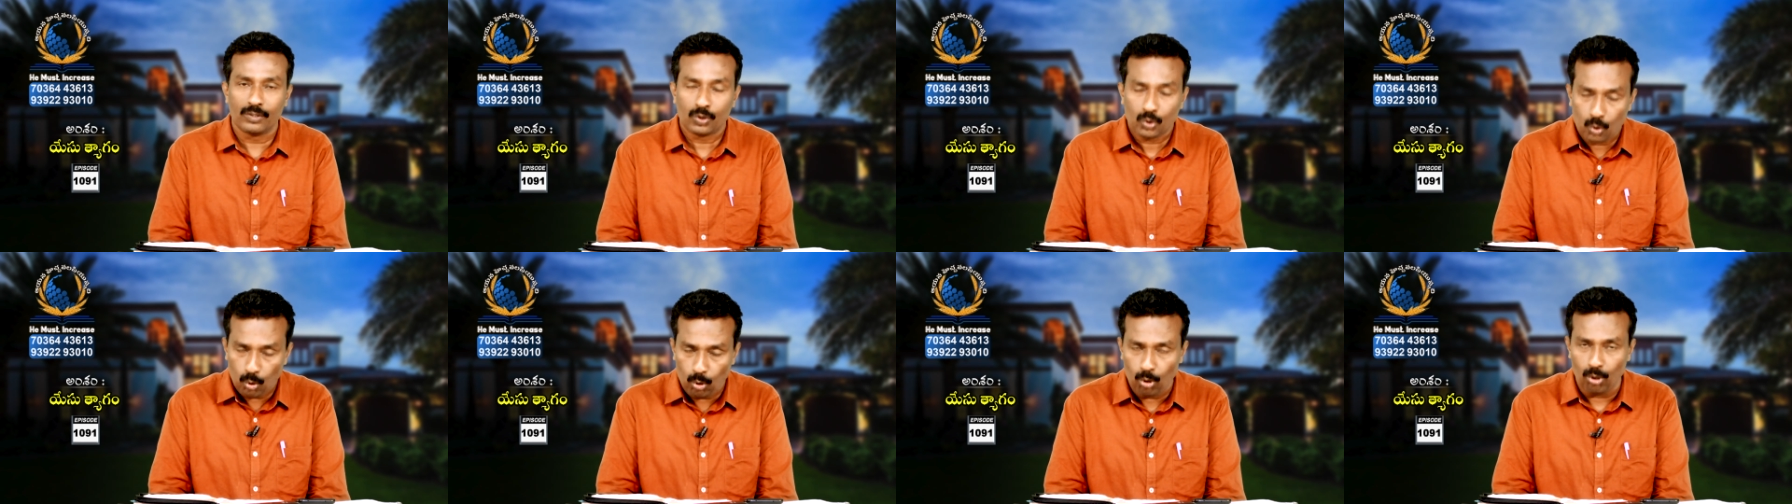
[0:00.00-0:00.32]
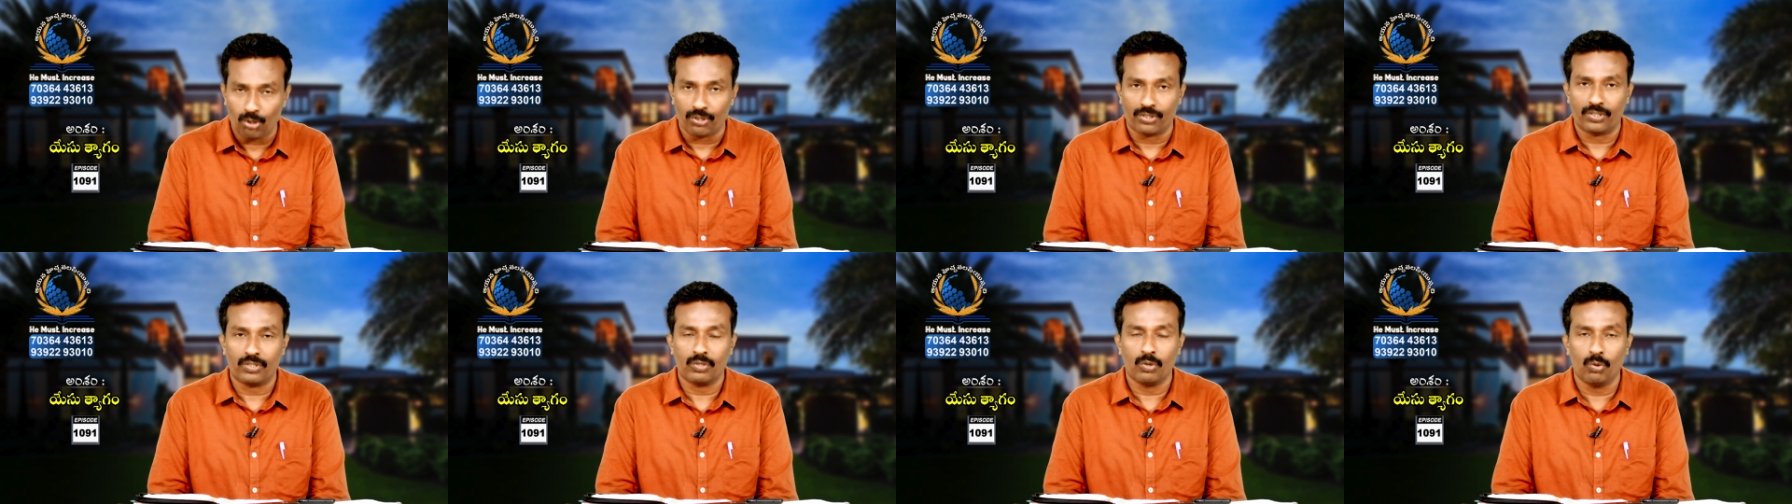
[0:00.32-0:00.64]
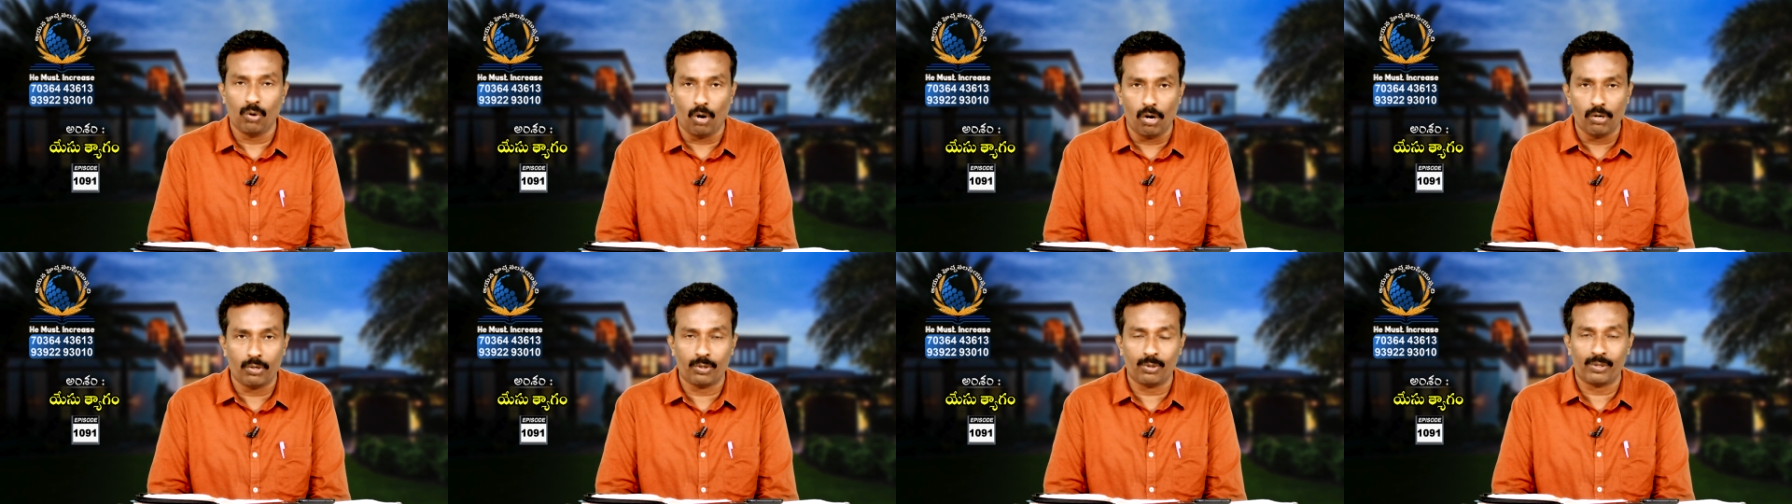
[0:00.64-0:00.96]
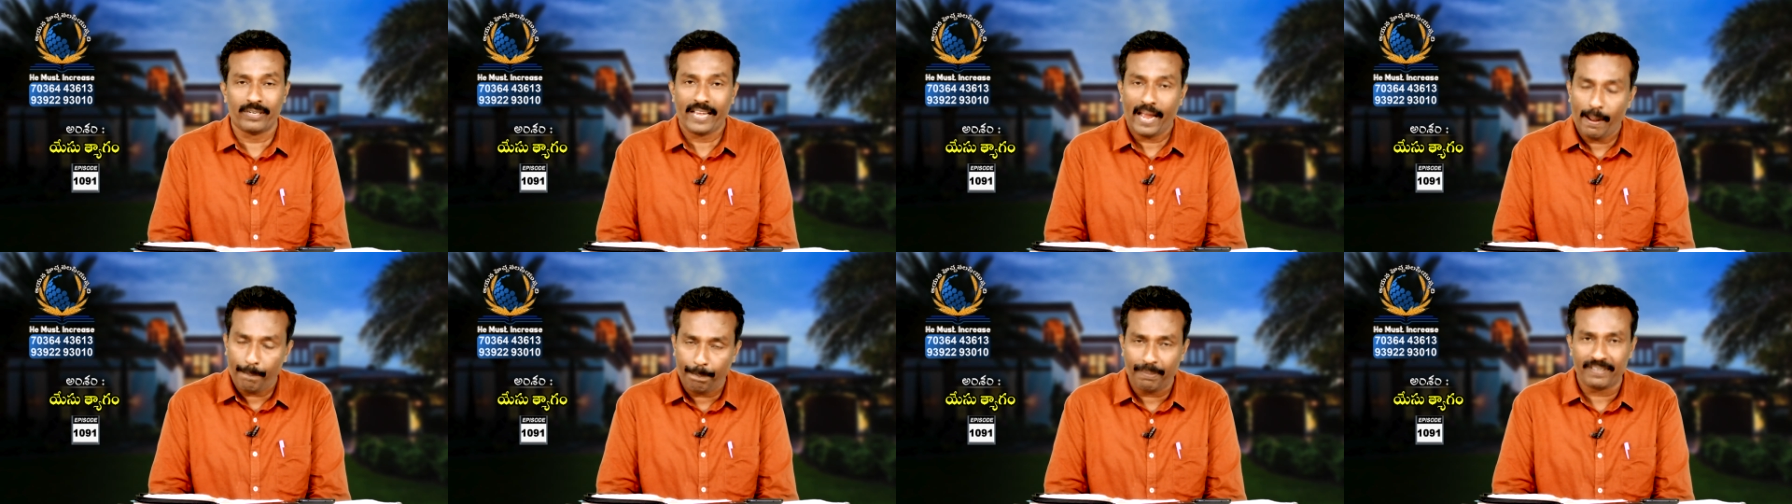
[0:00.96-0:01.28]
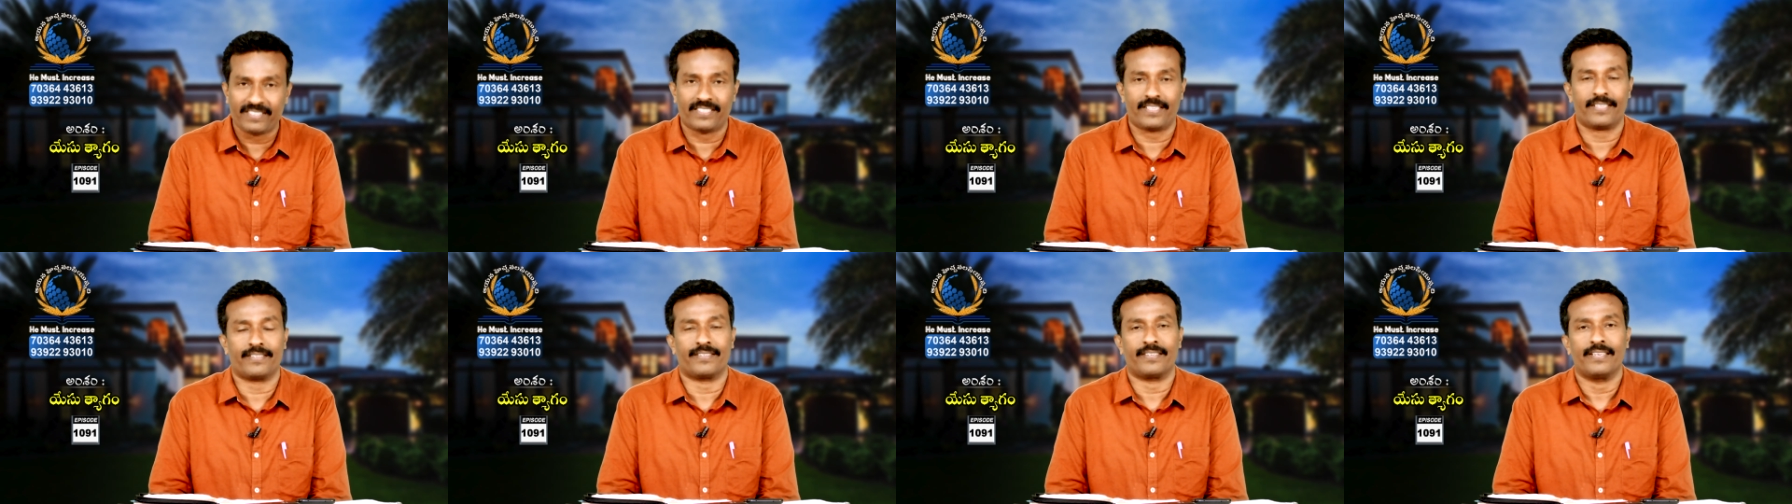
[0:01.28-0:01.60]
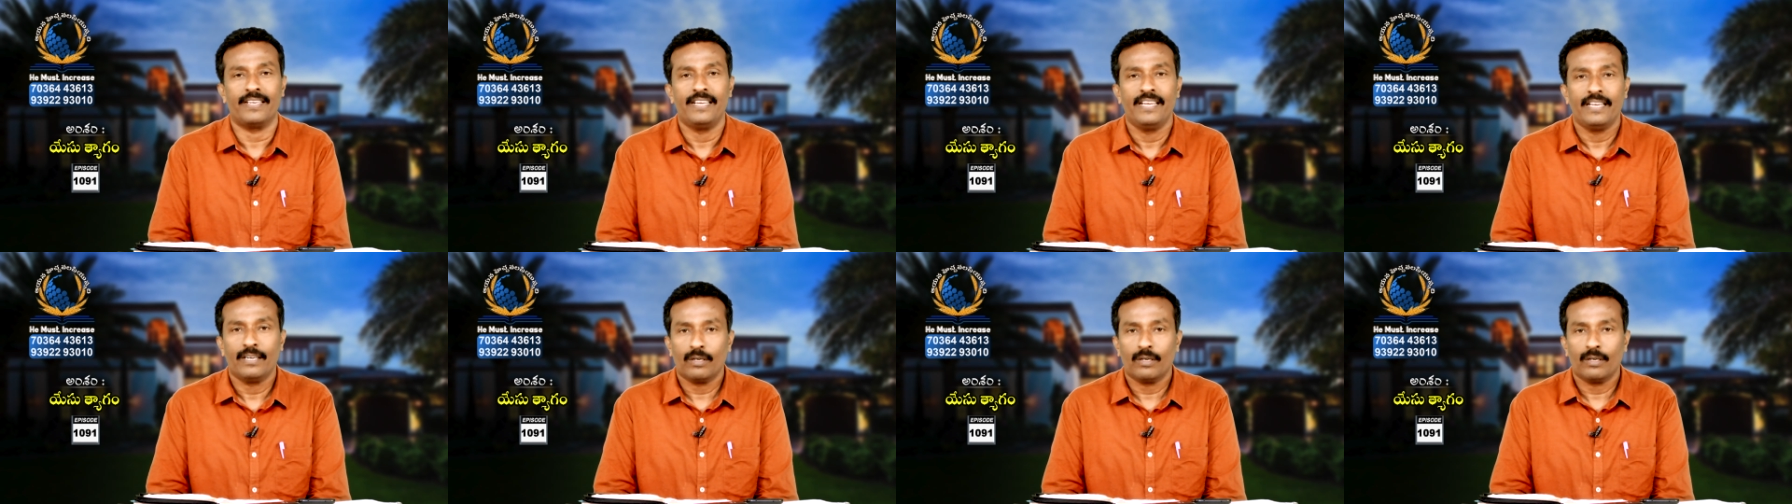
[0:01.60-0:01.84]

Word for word: స్కూల్స్ గో టు క్యాంపసెస్